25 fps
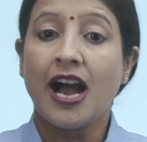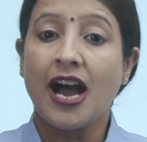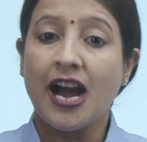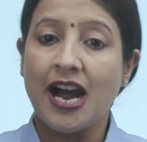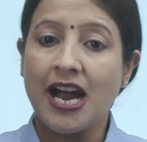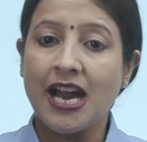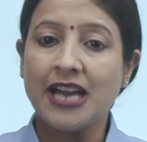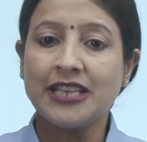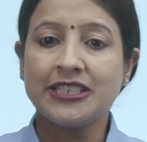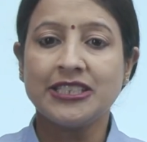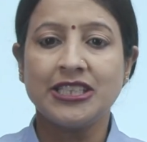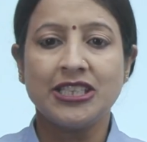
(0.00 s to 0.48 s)

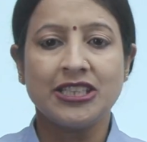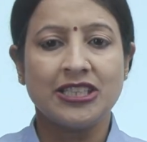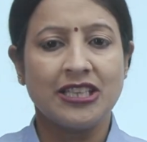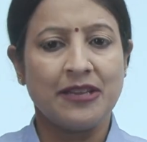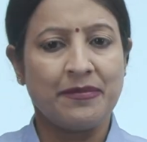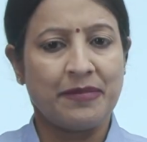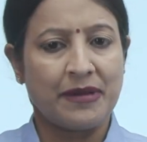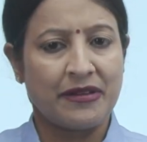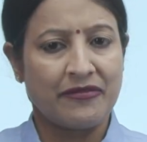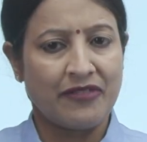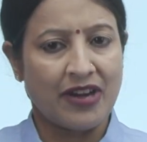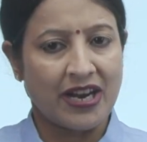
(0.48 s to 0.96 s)
हार जीत
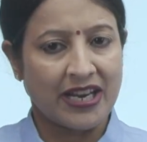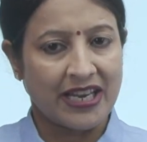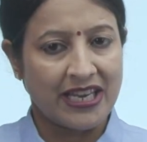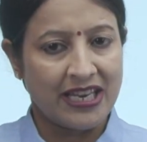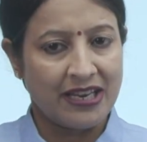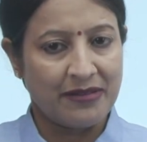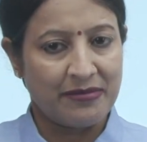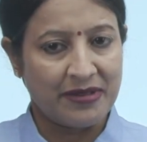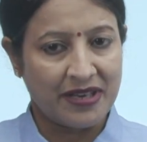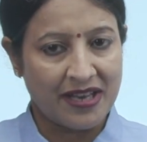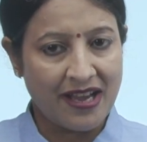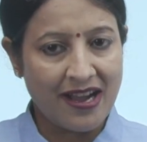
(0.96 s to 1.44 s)
की परवाह
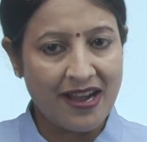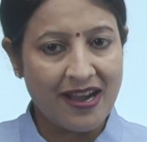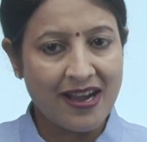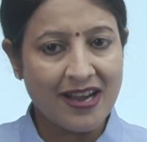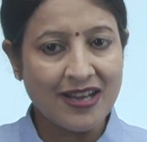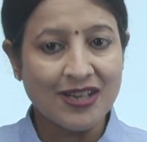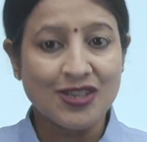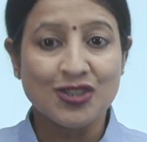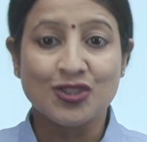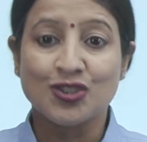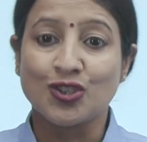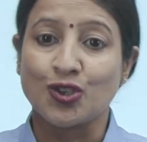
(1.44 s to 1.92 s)
किए बिना
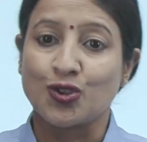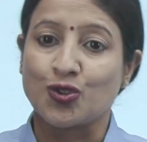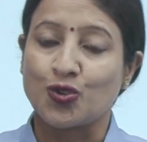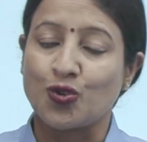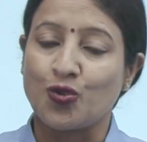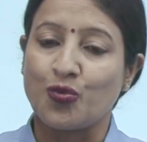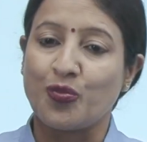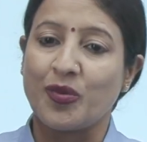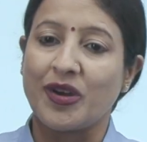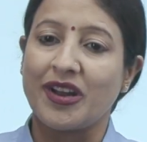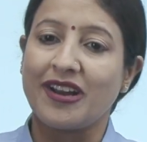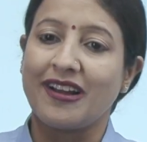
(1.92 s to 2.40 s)

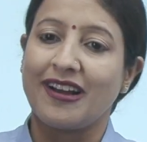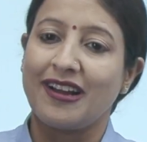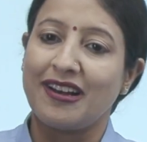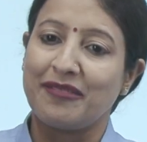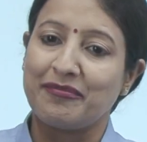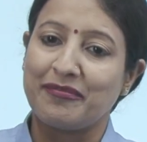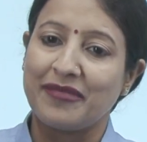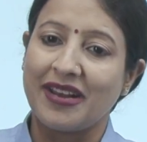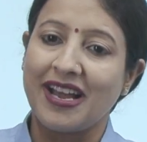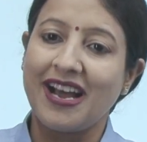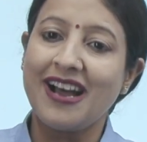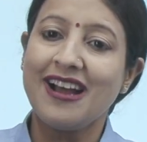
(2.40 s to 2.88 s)
शत्रु पर
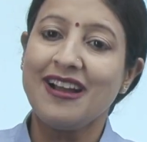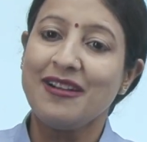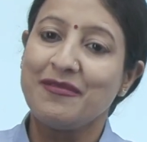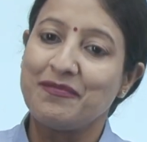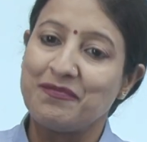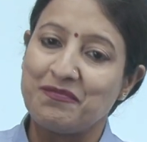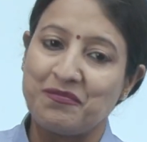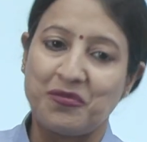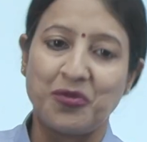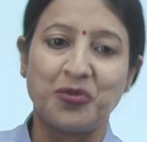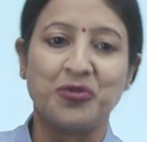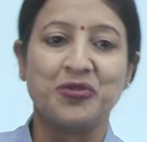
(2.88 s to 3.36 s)
हमला
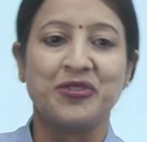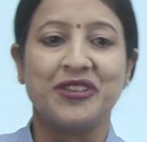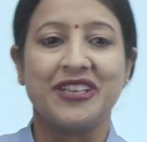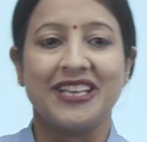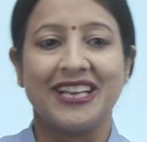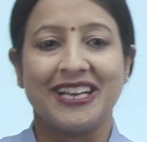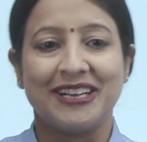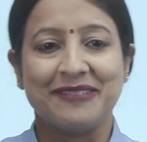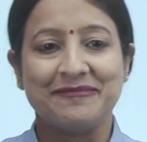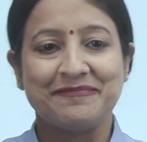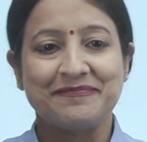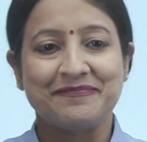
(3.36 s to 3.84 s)
बोल
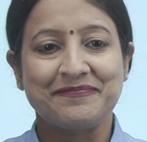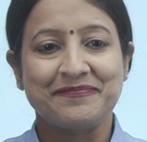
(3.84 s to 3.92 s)
दिया